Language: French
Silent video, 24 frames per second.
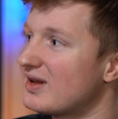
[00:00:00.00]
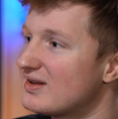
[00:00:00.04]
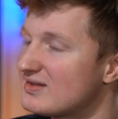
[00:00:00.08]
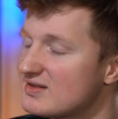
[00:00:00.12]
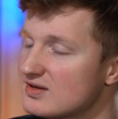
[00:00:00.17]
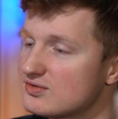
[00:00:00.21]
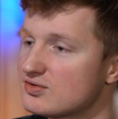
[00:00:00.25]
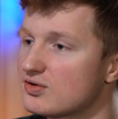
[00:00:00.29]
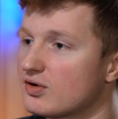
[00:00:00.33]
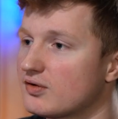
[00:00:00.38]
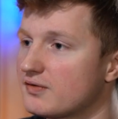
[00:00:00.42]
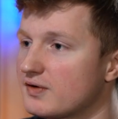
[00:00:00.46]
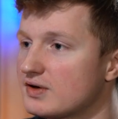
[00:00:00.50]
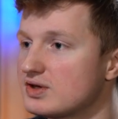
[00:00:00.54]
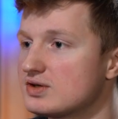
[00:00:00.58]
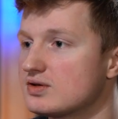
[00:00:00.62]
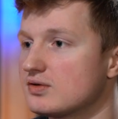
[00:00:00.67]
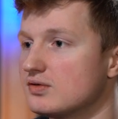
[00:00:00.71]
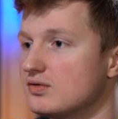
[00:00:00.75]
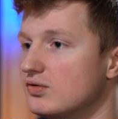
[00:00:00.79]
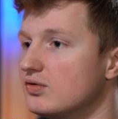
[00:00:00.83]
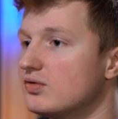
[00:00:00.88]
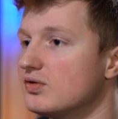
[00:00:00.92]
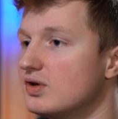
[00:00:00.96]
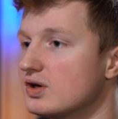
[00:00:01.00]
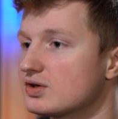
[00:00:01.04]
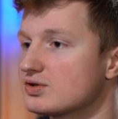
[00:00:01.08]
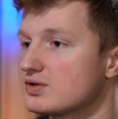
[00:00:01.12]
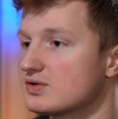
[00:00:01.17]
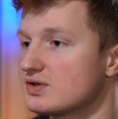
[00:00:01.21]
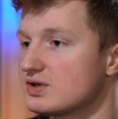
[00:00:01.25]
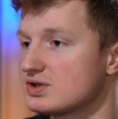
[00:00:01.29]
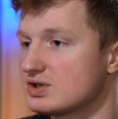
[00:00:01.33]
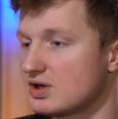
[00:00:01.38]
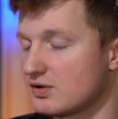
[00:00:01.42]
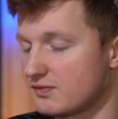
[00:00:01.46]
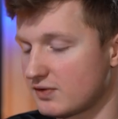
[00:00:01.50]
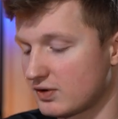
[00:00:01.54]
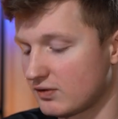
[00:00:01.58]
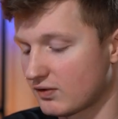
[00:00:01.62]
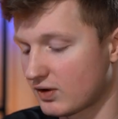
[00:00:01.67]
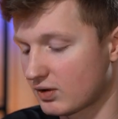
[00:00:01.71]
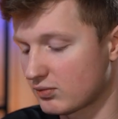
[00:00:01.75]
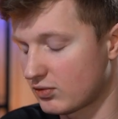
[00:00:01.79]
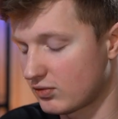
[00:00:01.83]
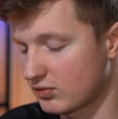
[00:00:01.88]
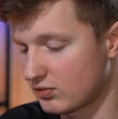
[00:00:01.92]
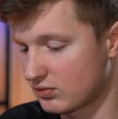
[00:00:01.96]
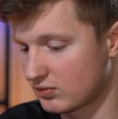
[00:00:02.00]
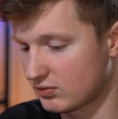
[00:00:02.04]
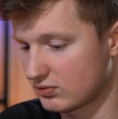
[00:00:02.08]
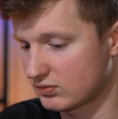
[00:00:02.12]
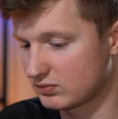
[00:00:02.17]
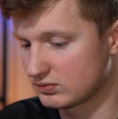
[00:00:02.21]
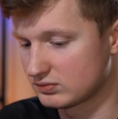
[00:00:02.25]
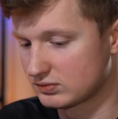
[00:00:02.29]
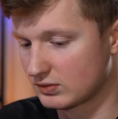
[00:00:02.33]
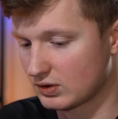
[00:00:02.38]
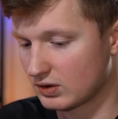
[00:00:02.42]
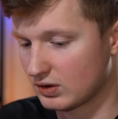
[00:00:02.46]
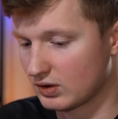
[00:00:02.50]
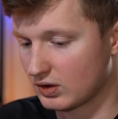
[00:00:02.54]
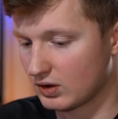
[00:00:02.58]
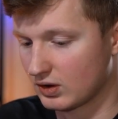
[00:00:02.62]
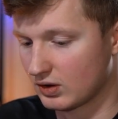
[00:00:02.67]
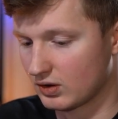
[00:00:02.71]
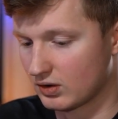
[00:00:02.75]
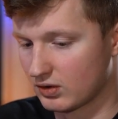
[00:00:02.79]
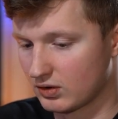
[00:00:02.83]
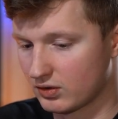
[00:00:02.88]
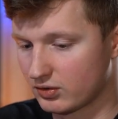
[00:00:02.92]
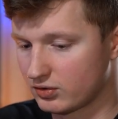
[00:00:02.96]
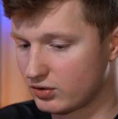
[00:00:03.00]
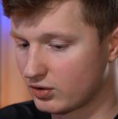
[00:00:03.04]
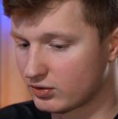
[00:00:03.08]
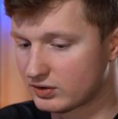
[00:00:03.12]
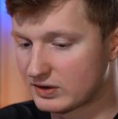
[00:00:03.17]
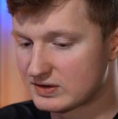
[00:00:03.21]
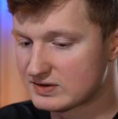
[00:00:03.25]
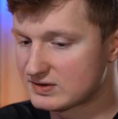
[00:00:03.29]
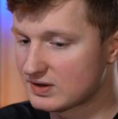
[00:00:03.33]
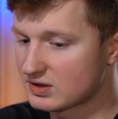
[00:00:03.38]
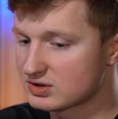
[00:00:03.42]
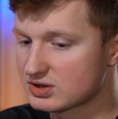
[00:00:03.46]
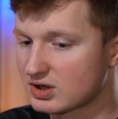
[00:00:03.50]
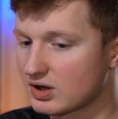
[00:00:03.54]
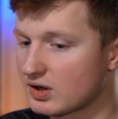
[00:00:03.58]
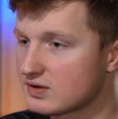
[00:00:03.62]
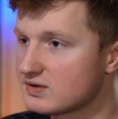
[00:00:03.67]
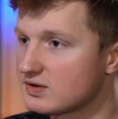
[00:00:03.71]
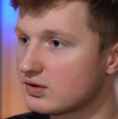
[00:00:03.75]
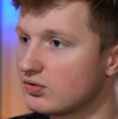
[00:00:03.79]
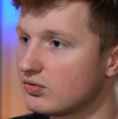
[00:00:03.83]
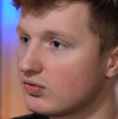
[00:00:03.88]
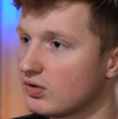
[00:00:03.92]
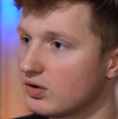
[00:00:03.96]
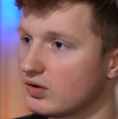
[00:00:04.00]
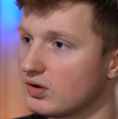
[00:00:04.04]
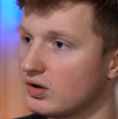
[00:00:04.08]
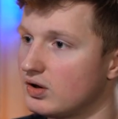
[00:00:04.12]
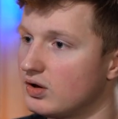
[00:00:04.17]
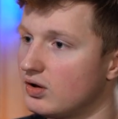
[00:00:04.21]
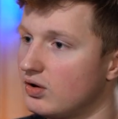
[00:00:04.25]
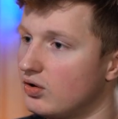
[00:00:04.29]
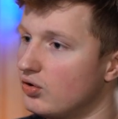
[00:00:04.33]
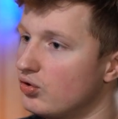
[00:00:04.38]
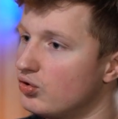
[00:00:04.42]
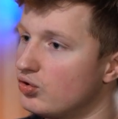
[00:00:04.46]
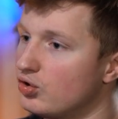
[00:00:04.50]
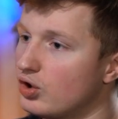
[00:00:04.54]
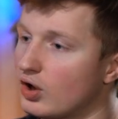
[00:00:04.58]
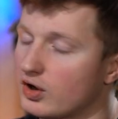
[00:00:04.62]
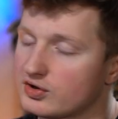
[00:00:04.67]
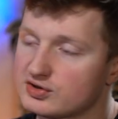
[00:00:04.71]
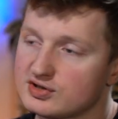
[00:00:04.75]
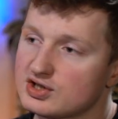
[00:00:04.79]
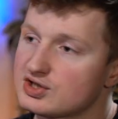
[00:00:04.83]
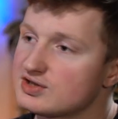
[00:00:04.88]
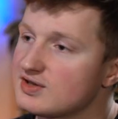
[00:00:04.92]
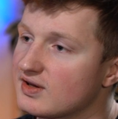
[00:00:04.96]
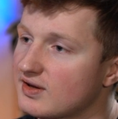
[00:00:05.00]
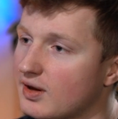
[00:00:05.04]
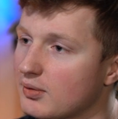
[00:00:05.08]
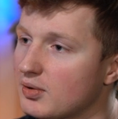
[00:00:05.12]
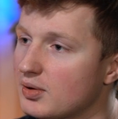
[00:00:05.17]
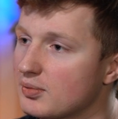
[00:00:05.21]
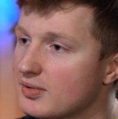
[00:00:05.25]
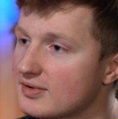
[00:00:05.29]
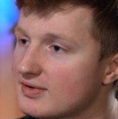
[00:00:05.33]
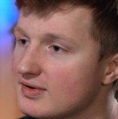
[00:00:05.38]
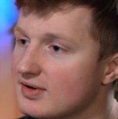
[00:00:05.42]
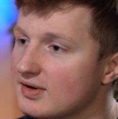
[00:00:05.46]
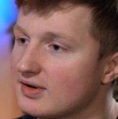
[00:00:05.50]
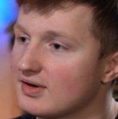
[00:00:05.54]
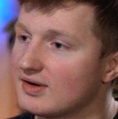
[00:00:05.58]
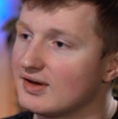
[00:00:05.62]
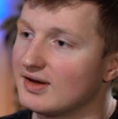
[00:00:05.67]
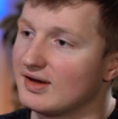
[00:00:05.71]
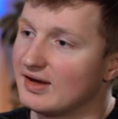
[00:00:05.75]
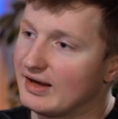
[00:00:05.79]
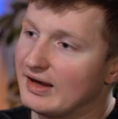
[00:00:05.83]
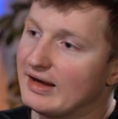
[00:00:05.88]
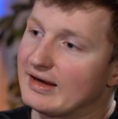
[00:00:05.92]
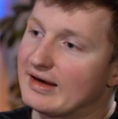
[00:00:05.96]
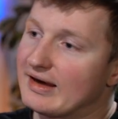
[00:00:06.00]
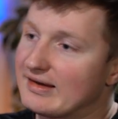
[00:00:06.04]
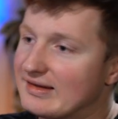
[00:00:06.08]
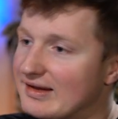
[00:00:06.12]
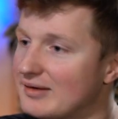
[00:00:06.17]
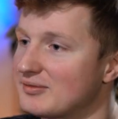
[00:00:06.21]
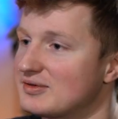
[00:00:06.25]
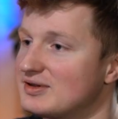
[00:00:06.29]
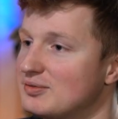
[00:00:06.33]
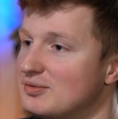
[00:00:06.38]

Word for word: année de césure, en fait, d'HEC, je l'ai faite vraiment dans des stages classiques, tu vois. Et il y a un stage qui s'est très mal passé et qui a été un